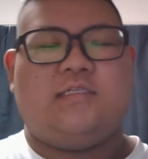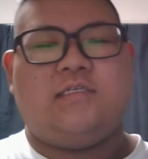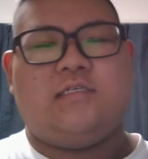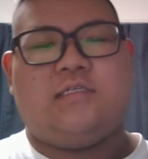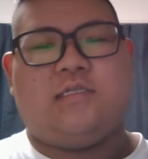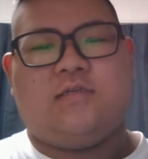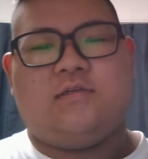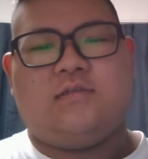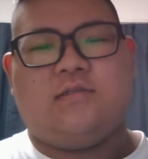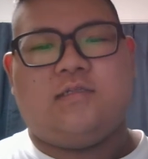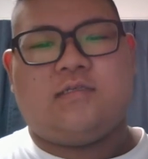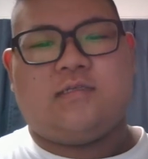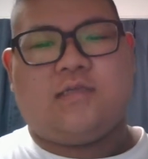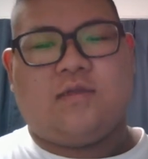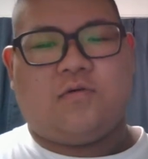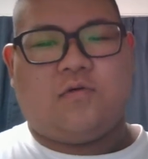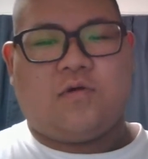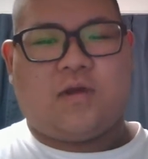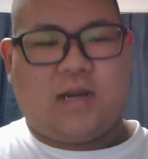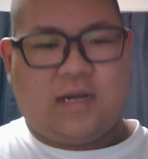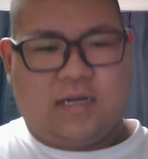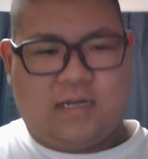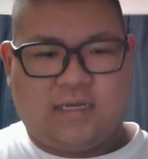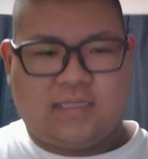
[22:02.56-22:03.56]
いてるんですけど、お
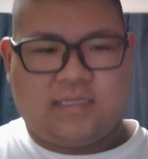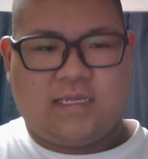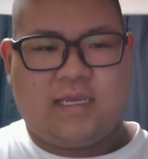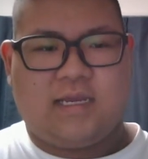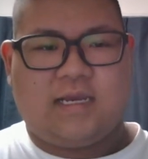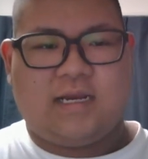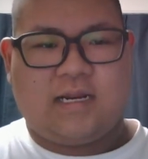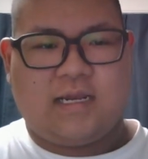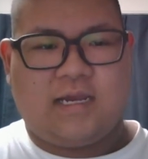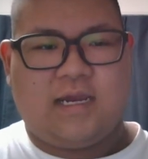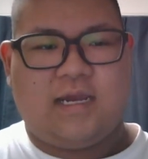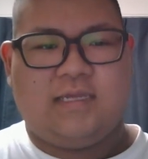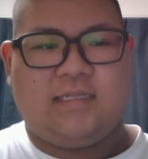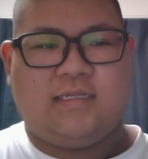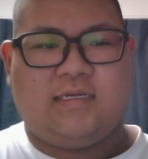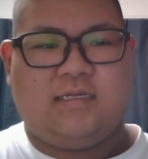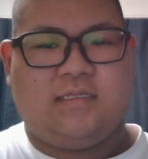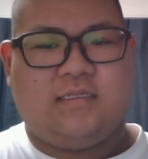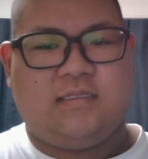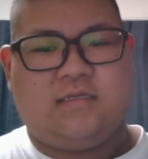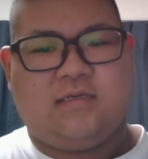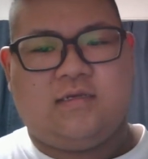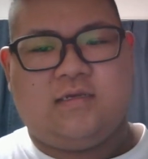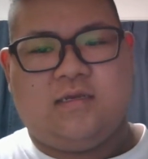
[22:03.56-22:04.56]
金がないから買えないっ
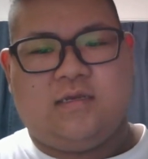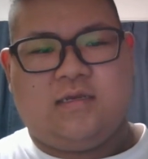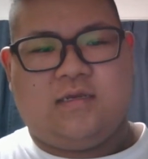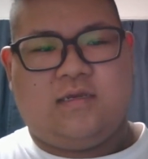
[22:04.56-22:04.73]
て。